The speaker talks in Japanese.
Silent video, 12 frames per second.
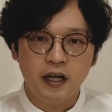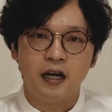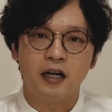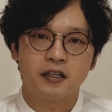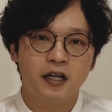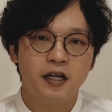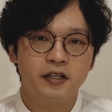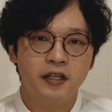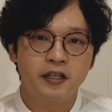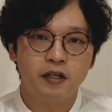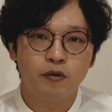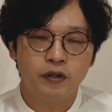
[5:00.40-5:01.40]
で、働い
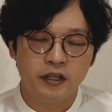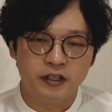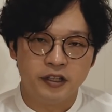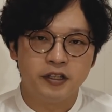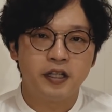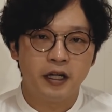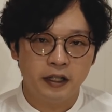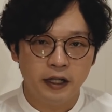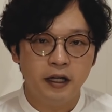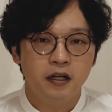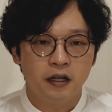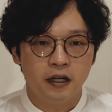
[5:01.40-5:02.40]
ていた時に実際に
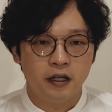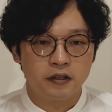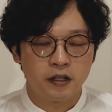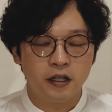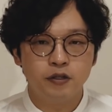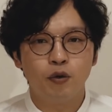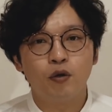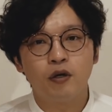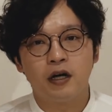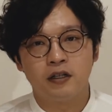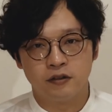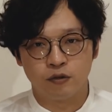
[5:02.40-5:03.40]
ね、えー、最上保
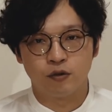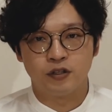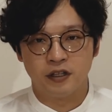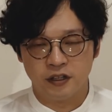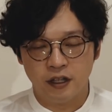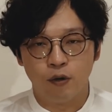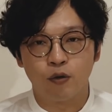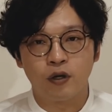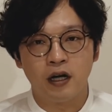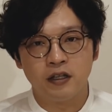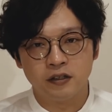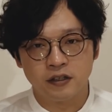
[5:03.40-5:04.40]
管としてですね、保
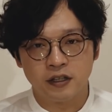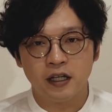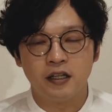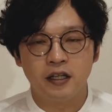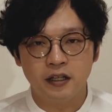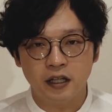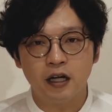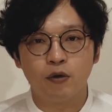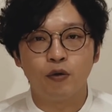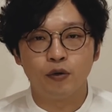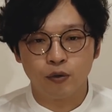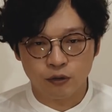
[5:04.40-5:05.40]
管されていた
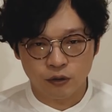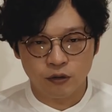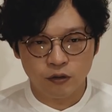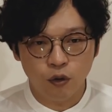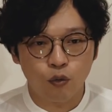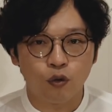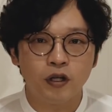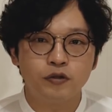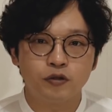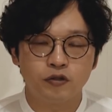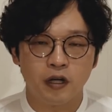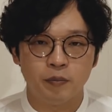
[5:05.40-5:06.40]
ご遺骨のご家
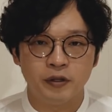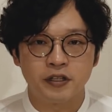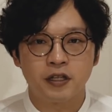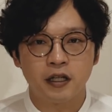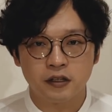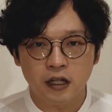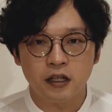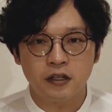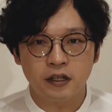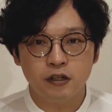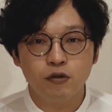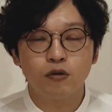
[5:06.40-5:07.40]
族が見つかっ
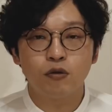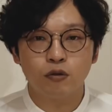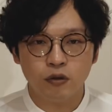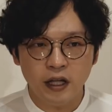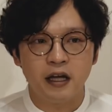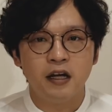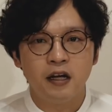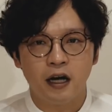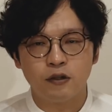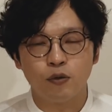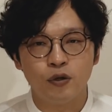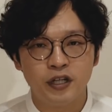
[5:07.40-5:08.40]
たっていうことで、
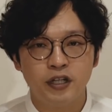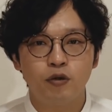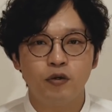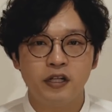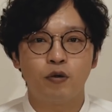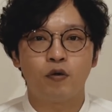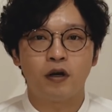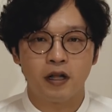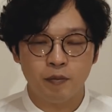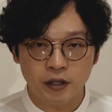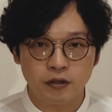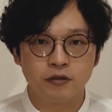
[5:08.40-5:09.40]
あの、引き取りに来ら
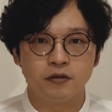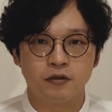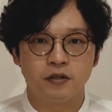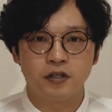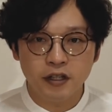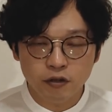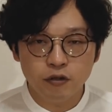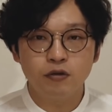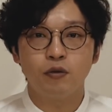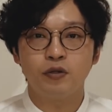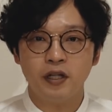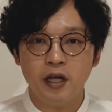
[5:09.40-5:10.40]
れますっていう
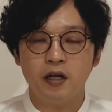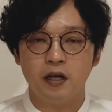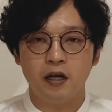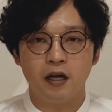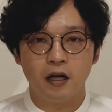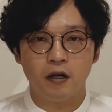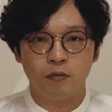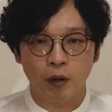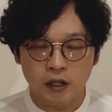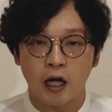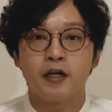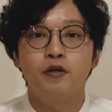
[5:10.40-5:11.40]
ので、えー、
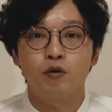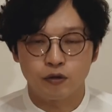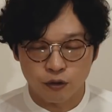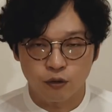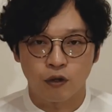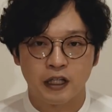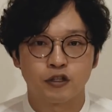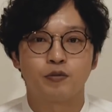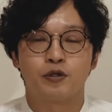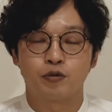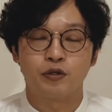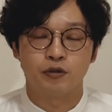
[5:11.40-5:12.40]
まあ、対応すると、過疎
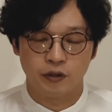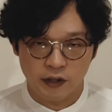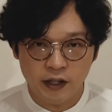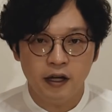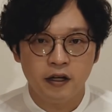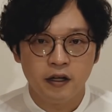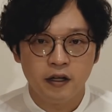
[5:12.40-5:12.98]
場職員の時にね、